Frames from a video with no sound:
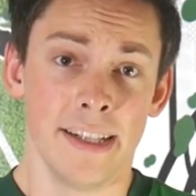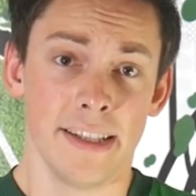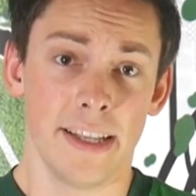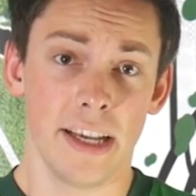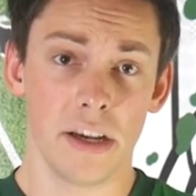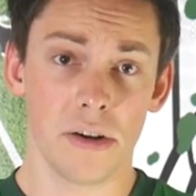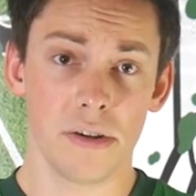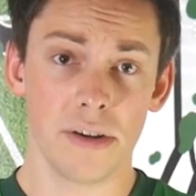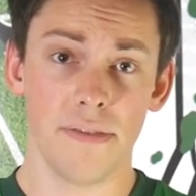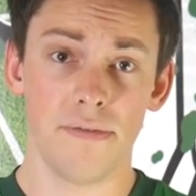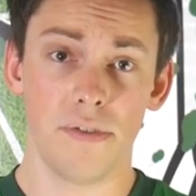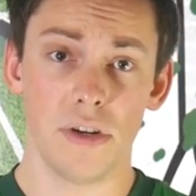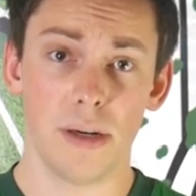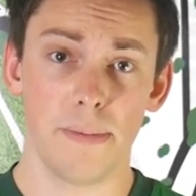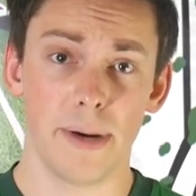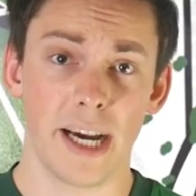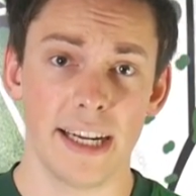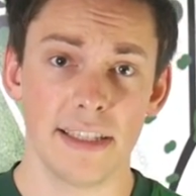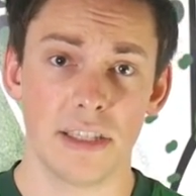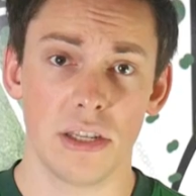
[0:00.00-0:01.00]
Der Junge wurde
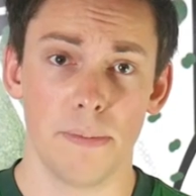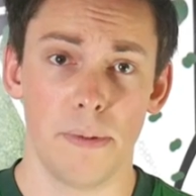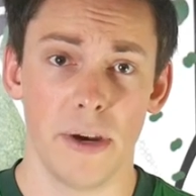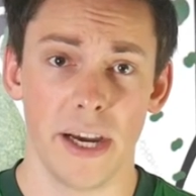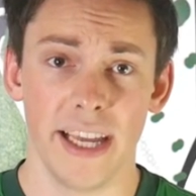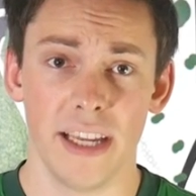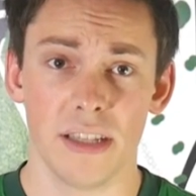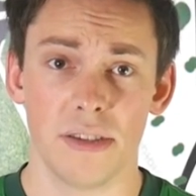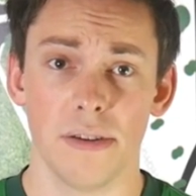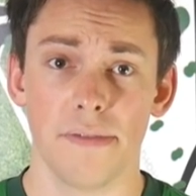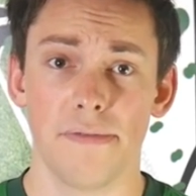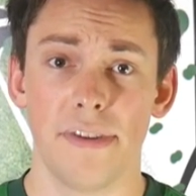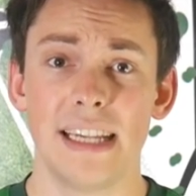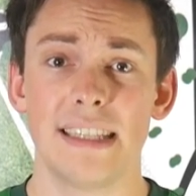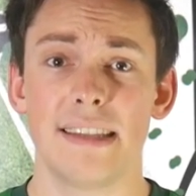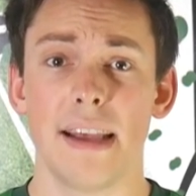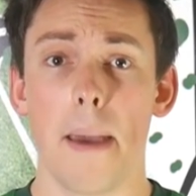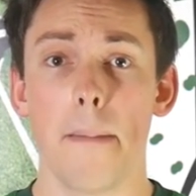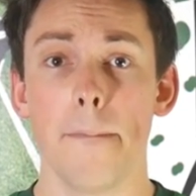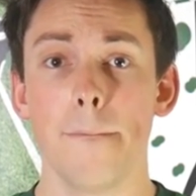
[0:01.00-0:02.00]
bereits operiert und fällt